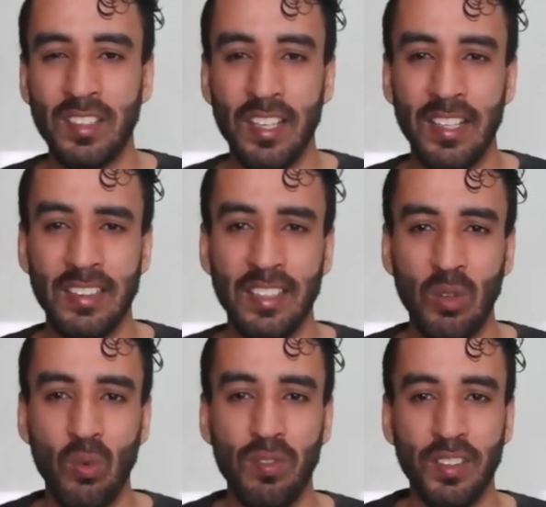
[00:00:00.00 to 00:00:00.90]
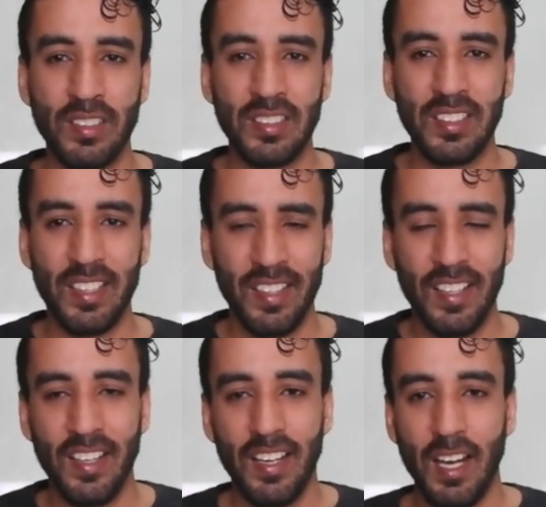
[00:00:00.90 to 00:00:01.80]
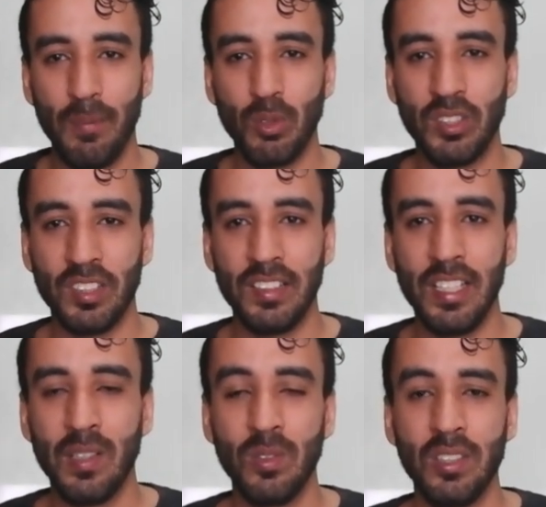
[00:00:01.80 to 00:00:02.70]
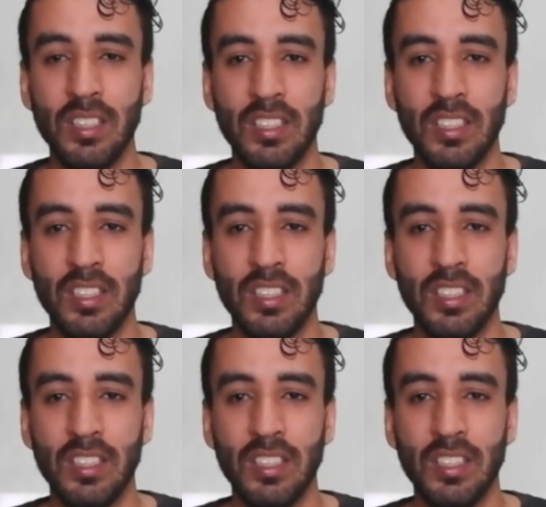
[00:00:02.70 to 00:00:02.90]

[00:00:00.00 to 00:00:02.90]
ele tem que convencer a multidão,